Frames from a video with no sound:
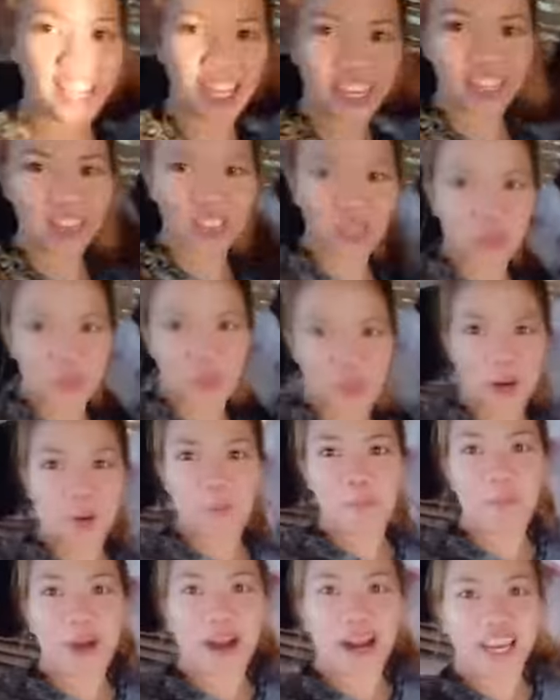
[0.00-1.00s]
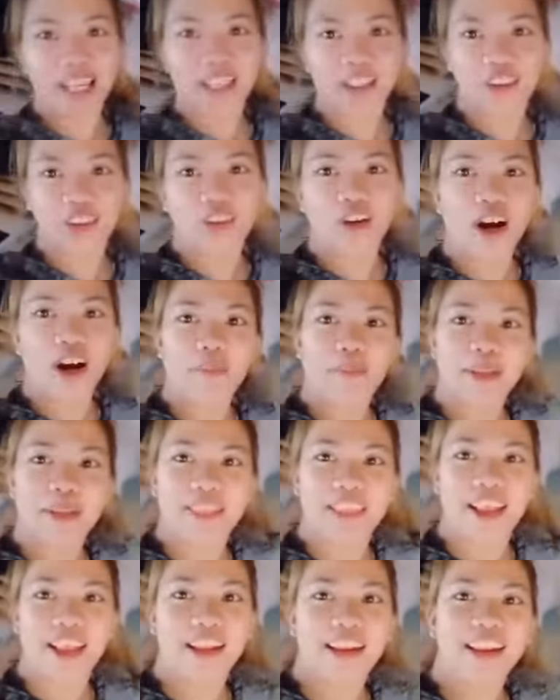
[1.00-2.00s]
ito yung mga pangit kong
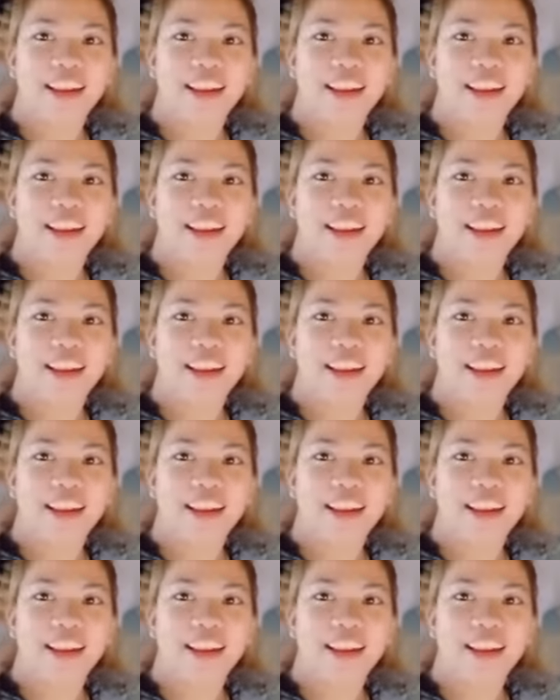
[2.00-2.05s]
kapatid.